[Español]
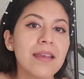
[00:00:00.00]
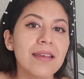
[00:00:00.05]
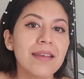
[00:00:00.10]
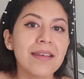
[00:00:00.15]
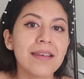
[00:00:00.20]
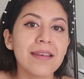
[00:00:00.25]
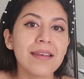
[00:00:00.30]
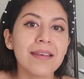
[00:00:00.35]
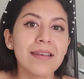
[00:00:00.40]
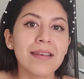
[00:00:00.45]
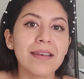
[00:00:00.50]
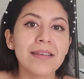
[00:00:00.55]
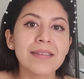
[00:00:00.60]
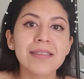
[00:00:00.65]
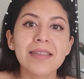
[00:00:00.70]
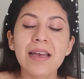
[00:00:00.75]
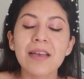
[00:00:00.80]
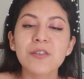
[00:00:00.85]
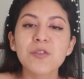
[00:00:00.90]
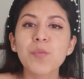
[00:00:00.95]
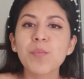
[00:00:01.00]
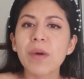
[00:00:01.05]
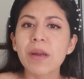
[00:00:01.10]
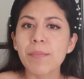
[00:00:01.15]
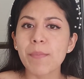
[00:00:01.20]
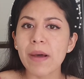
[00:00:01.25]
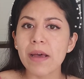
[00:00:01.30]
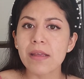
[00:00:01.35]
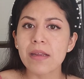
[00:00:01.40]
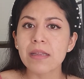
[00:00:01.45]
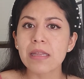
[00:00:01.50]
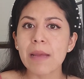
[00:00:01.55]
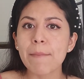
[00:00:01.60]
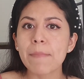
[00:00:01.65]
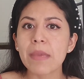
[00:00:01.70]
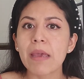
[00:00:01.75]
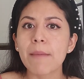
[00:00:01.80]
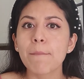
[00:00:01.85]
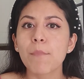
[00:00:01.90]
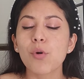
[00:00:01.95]
Y está súper padre
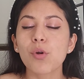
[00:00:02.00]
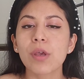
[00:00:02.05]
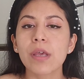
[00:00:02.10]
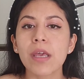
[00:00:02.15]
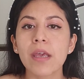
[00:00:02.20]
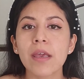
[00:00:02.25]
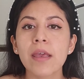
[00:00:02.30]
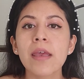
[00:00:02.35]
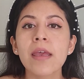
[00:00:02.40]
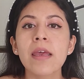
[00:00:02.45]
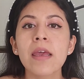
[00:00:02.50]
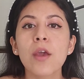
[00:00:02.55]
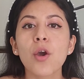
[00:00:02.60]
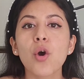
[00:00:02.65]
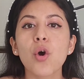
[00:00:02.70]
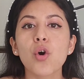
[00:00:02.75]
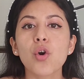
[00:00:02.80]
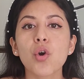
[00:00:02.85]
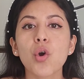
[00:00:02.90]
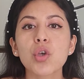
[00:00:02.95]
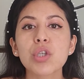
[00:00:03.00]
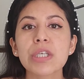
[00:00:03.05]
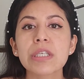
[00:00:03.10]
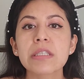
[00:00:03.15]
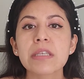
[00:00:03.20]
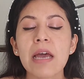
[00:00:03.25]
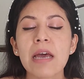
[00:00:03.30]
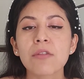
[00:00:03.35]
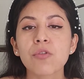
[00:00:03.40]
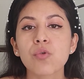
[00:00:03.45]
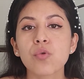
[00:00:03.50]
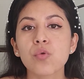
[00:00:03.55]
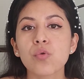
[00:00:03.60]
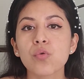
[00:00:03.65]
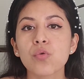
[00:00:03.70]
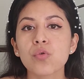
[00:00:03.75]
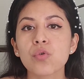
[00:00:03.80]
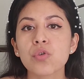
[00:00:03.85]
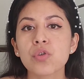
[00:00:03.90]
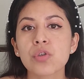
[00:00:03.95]
también porque conoces a
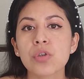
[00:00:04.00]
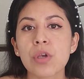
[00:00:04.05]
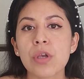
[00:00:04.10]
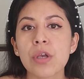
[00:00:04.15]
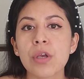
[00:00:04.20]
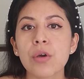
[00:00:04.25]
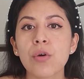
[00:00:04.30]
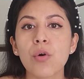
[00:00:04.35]
tus eh,